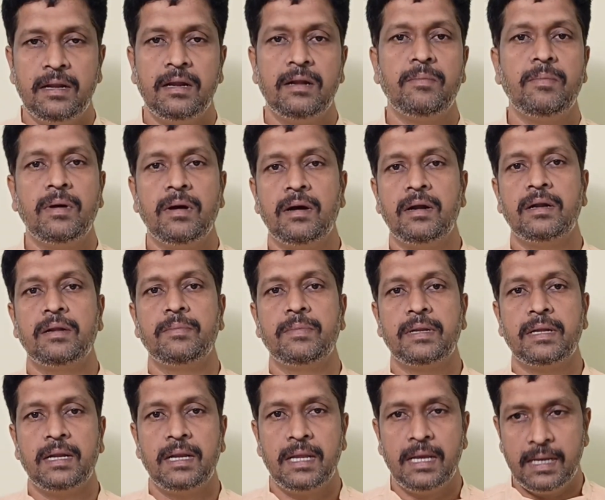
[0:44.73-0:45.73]
ஹெனான்
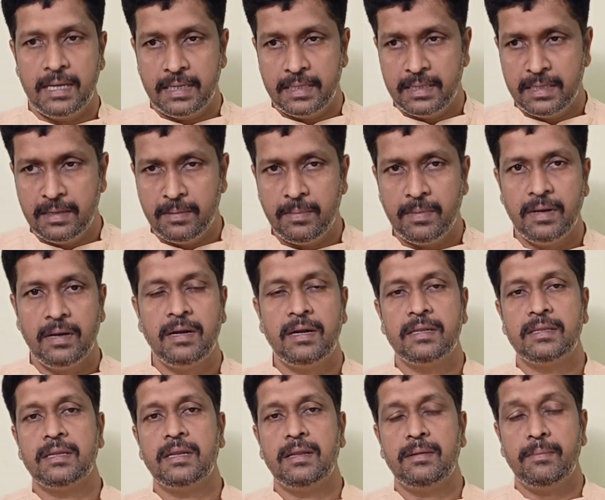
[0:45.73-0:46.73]
இருக்கு இல்லையா இந்த
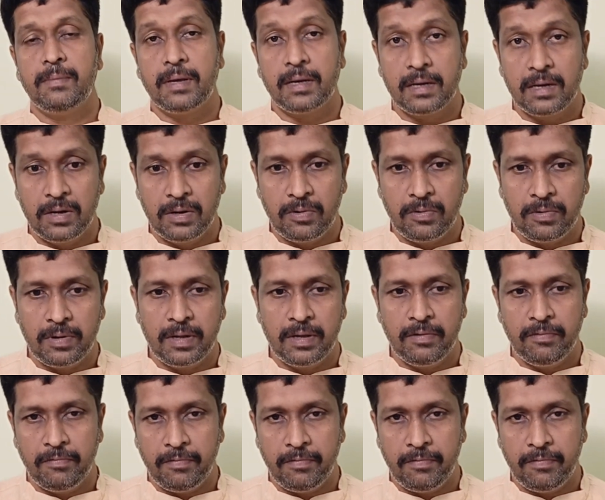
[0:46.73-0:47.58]
மாகாணத்தில் மக்களோட